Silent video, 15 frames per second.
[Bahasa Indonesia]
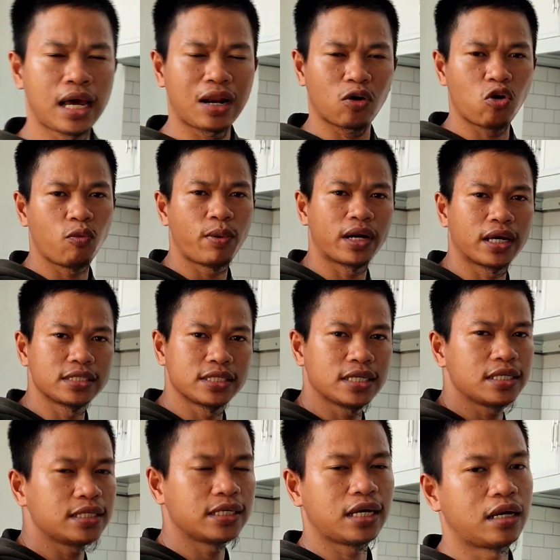alkopan guys
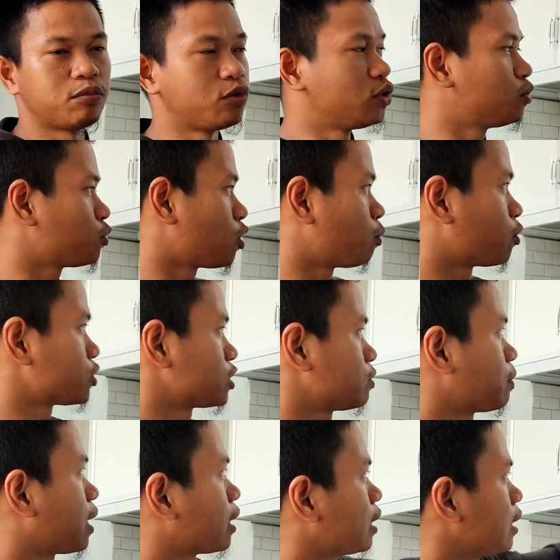ya aluminium composite
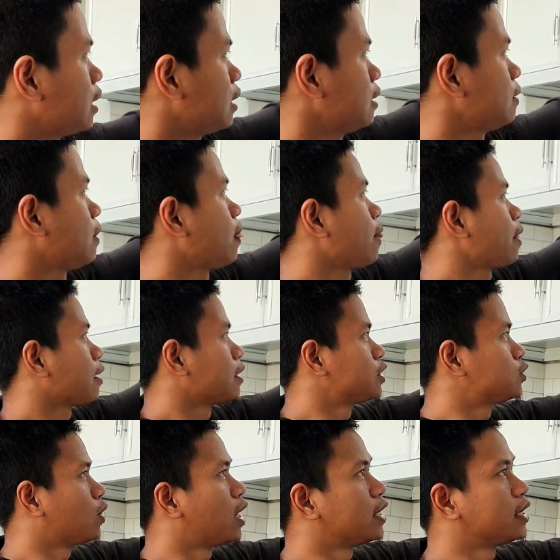panel
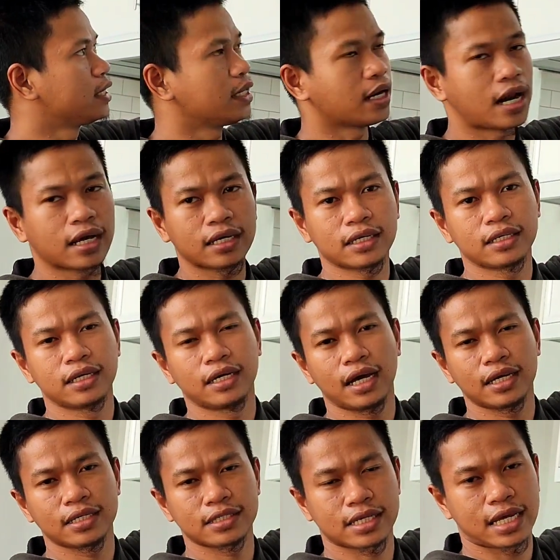kecuali rak
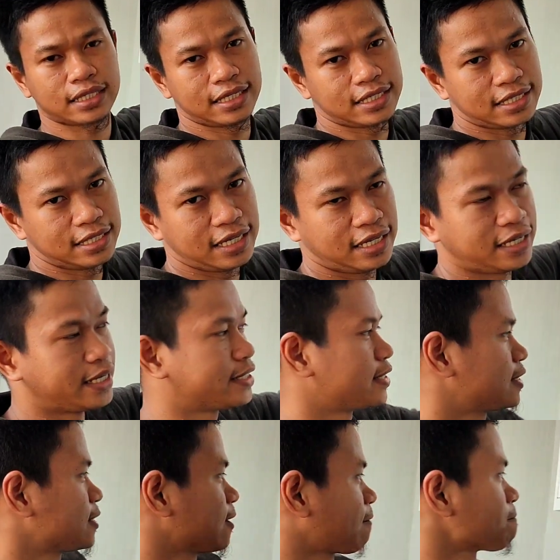dengan skatnya sendiri
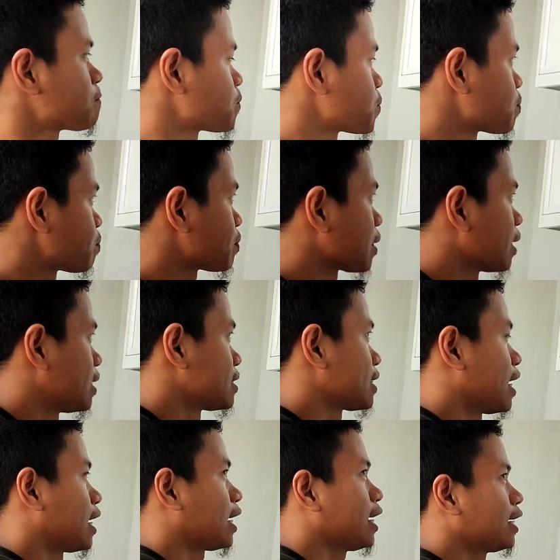guys nah,
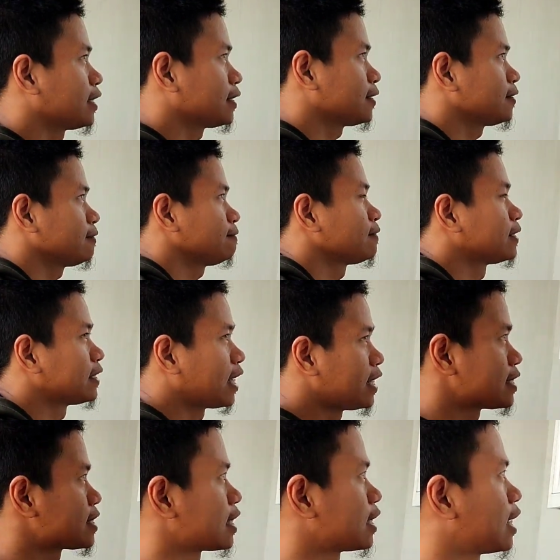sekarang kita
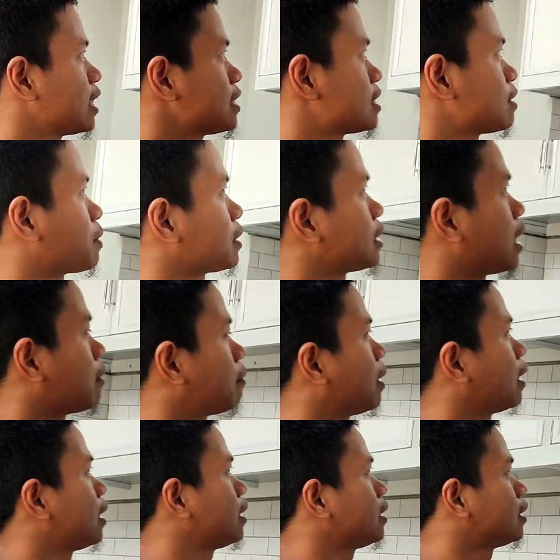lihat saja guys seperti
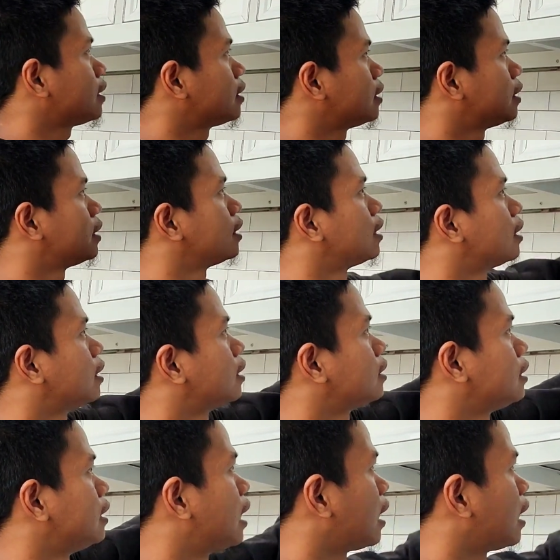apa uh, di